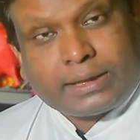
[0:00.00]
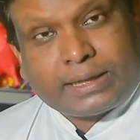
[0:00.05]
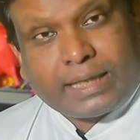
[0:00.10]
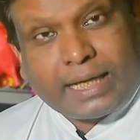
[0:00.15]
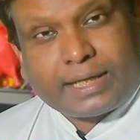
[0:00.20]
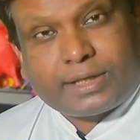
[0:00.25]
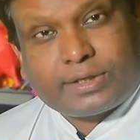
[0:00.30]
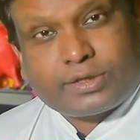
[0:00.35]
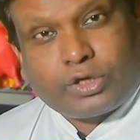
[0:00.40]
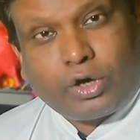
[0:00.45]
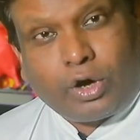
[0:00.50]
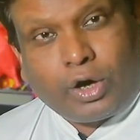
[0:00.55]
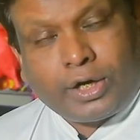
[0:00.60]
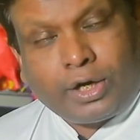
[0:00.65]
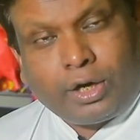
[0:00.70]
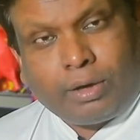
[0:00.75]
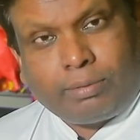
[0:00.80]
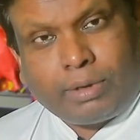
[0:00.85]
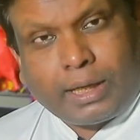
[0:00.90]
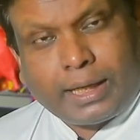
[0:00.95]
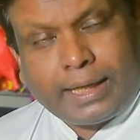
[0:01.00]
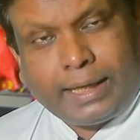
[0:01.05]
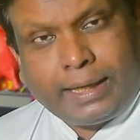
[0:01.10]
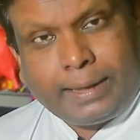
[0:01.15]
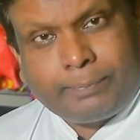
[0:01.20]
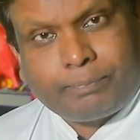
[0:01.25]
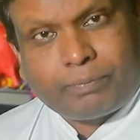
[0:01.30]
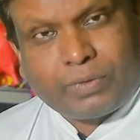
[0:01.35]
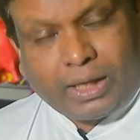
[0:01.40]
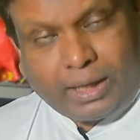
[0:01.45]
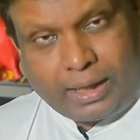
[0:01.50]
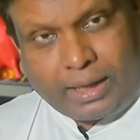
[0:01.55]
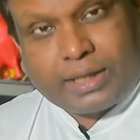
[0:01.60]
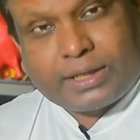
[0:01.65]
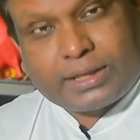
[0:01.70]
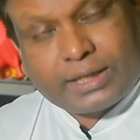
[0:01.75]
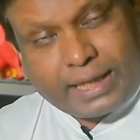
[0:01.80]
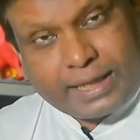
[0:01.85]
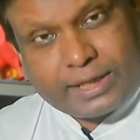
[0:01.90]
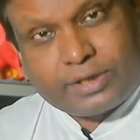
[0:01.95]
শেষ ছয় ওভারে
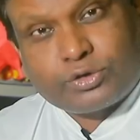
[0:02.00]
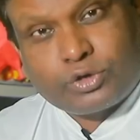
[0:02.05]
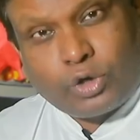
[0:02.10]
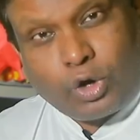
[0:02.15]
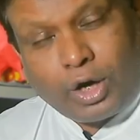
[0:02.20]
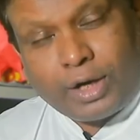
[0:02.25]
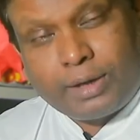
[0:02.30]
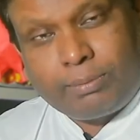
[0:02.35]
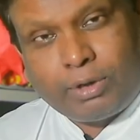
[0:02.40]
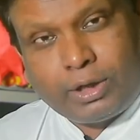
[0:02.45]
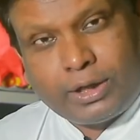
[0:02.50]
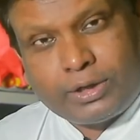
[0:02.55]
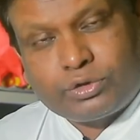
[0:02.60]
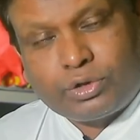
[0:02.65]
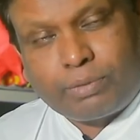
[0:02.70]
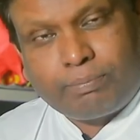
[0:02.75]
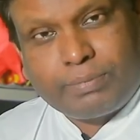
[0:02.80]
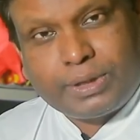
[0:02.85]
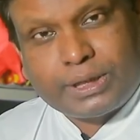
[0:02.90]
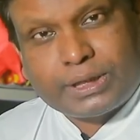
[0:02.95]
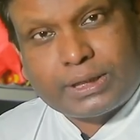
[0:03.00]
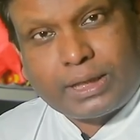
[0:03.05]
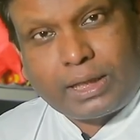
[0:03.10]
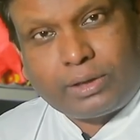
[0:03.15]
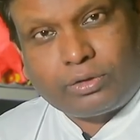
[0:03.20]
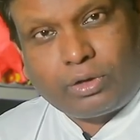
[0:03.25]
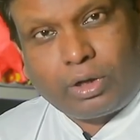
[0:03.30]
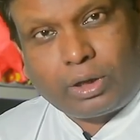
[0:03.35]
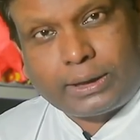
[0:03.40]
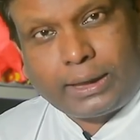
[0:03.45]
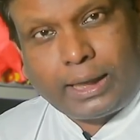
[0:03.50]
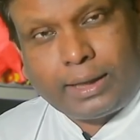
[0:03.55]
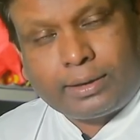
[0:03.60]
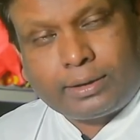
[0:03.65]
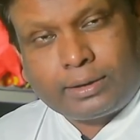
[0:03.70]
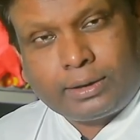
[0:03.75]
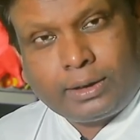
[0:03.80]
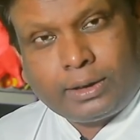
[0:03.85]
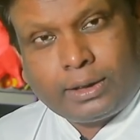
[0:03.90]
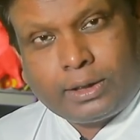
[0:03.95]
শেষ ছয় বলে চব্বিশ রান দরকার
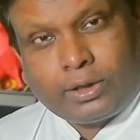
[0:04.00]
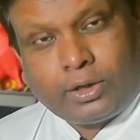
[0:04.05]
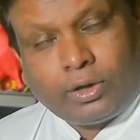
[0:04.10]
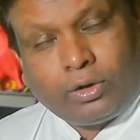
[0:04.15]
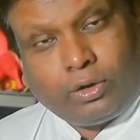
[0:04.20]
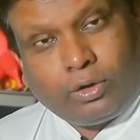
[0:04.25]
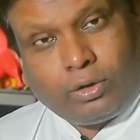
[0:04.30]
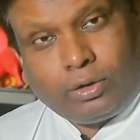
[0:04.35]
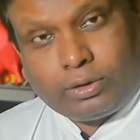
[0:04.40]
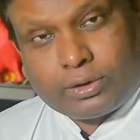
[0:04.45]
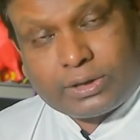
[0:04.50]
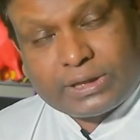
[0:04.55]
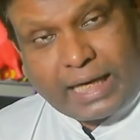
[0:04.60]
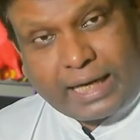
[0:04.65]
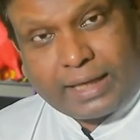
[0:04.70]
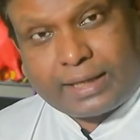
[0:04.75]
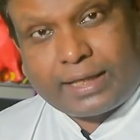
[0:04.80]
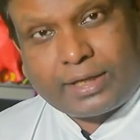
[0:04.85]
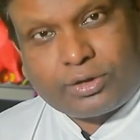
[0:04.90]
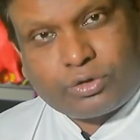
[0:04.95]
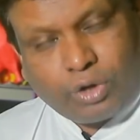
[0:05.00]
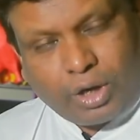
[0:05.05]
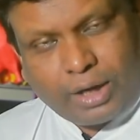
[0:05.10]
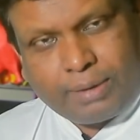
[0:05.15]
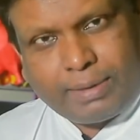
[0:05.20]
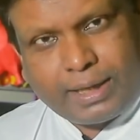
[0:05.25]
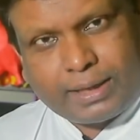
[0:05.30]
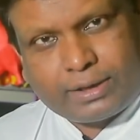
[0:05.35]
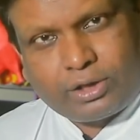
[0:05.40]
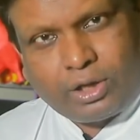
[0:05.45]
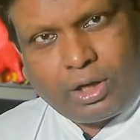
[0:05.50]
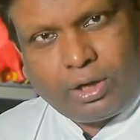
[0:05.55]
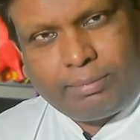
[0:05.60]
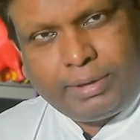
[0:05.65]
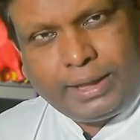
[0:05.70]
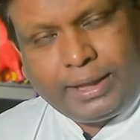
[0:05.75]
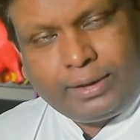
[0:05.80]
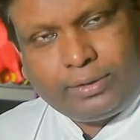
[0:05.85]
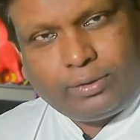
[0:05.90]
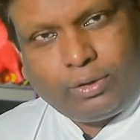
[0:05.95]
চারটা ছয় মারতে
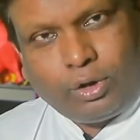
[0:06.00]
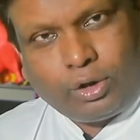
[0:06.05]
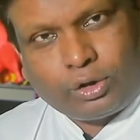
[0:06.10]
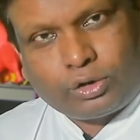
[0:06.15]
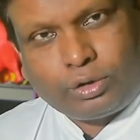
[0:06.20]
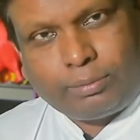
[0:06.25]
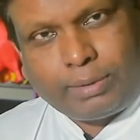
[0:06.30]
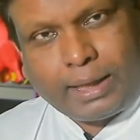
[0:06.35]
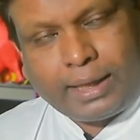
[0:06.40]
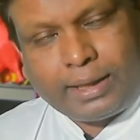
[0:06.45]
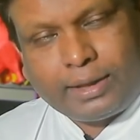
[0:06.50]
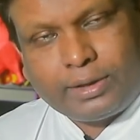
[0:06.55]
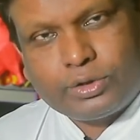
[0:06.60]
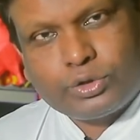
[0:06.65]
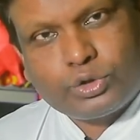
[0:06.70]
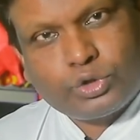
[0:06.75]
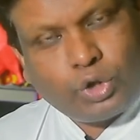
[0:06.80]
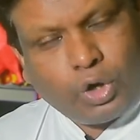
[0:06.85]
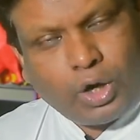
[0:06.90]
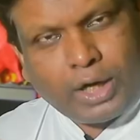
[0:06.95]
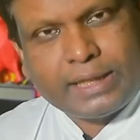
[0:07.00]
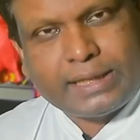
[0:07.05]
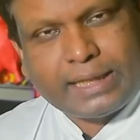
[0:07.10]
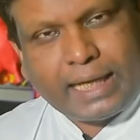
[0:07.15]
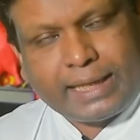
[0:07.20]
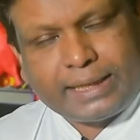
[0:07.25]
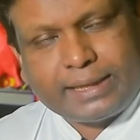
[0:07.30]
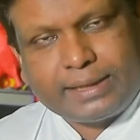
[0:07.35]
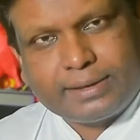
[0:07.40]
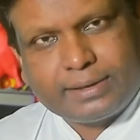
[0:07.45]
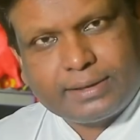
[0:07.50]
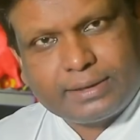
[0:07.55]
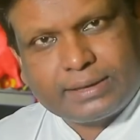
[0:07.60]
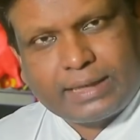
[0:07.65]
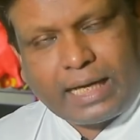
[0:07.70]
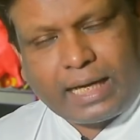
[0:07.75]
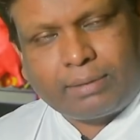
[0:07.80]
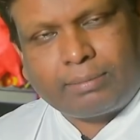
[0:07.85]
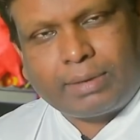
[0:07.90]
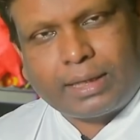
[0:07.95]
হবে অথবা ছয়টাই
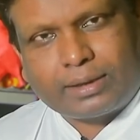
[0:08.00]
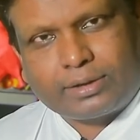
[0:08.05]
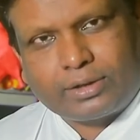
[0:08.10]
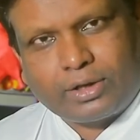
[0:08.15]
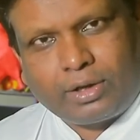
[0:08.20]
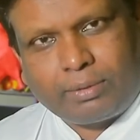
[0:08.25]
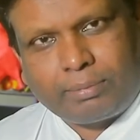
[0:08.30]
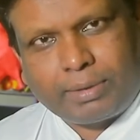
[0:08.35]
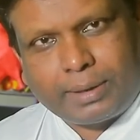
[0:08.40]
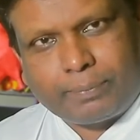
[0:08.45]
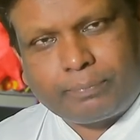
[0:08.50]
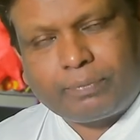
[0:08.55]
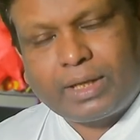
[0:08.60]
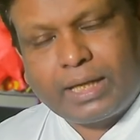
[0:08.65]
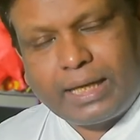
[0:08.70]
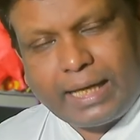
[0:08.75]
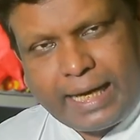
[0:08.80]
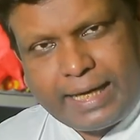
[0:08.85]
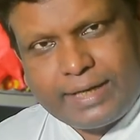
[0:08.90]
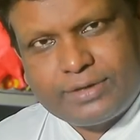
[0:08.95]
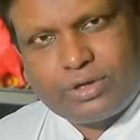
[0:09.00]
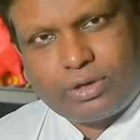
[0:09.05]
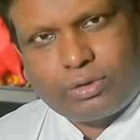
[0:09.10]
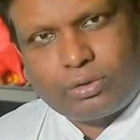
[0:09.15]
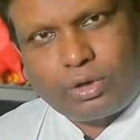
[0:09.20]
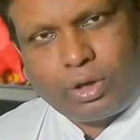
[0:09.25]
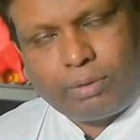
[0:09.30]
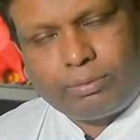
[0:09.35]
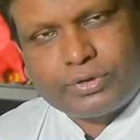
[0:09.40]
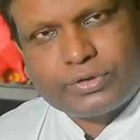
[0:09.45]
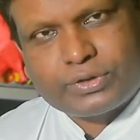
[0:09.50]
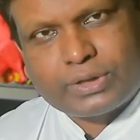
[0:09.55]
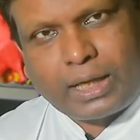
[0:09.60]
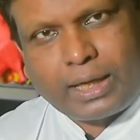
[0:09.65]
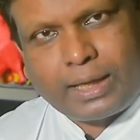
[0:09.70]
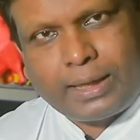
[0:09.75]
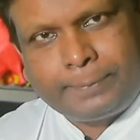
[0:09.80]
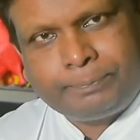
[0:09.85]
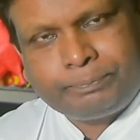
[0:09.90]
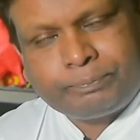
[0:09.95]
চার মারতে হবে এই যখন
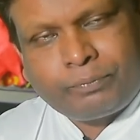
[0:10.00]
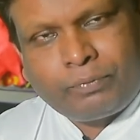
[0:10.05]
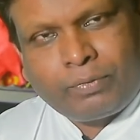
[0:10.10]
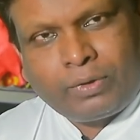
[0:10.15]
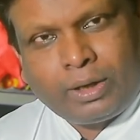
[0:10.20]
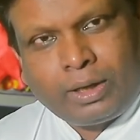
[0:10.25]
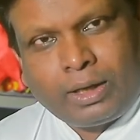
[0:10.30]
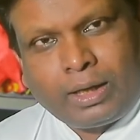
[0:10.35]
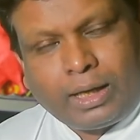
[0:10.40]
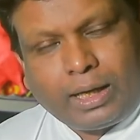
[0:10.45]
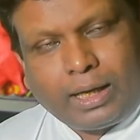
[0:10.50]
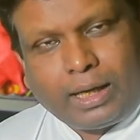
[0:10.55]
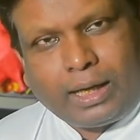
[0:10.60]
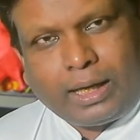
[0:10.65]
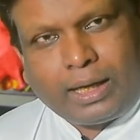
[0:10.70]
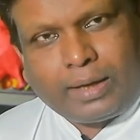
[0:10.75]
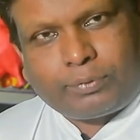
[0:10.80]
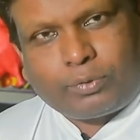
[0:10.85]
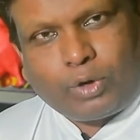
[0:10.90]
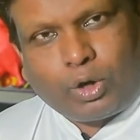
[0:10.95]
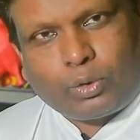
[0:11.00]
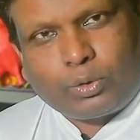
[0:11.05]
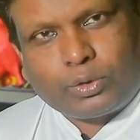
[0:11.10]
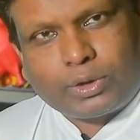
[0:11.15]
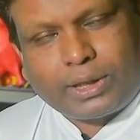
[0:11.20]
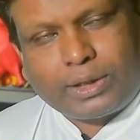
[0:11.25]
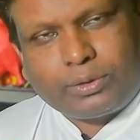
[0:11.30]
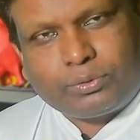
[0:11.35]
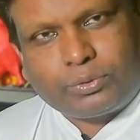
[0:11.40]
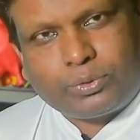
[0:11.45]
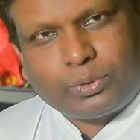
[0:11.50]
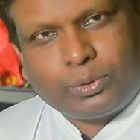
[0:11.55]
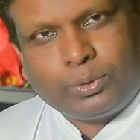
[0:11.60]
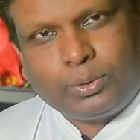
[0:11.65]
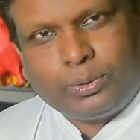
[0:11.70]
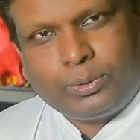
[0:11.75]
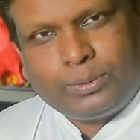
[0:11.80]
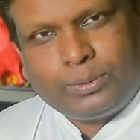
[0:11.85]
অবস্থা তখন কিন্তু